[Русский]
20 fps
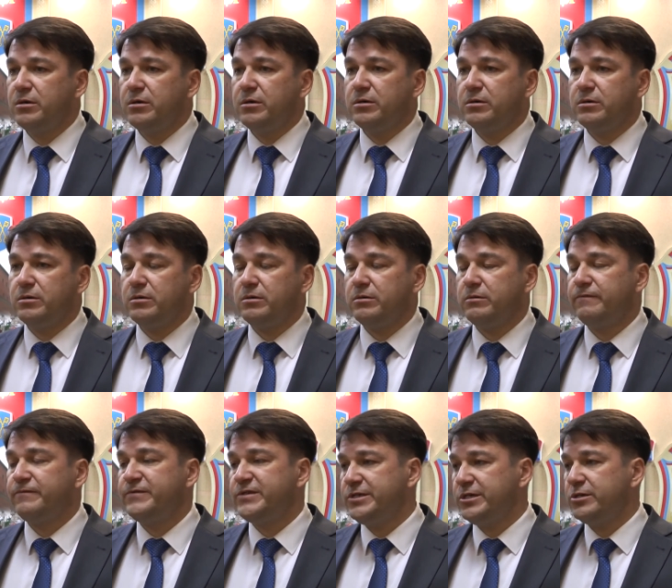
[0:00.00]
э,
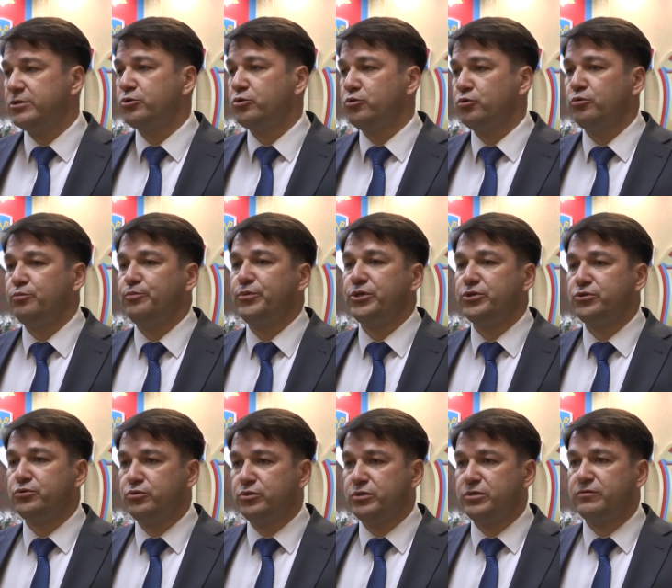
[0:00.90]
все, кто
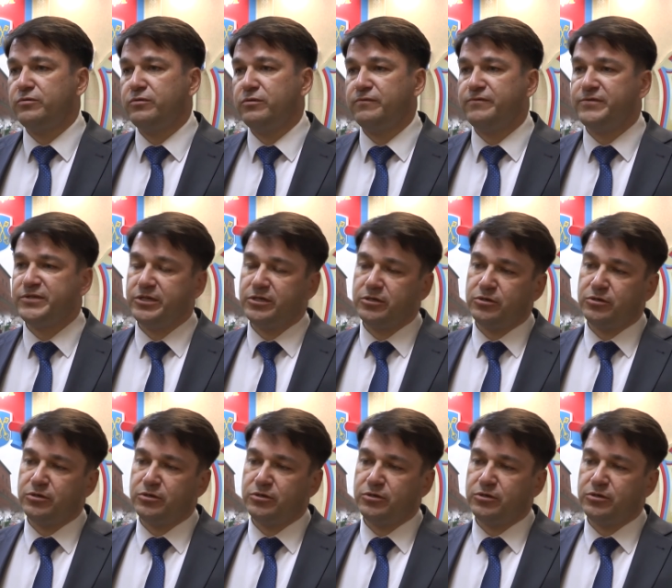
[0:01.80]
присутствовал, все,